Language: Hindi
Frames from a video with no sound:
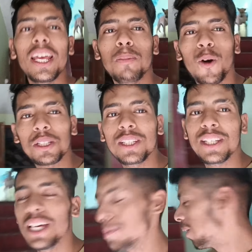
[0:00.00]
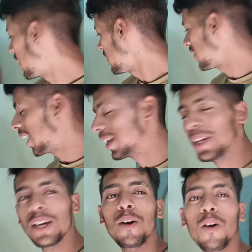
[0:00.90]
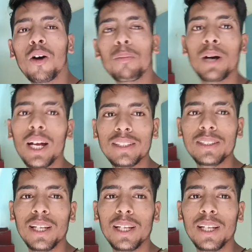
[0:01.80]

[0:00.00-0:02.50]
बहुत ही तेज बारिश आ रही है और मानसी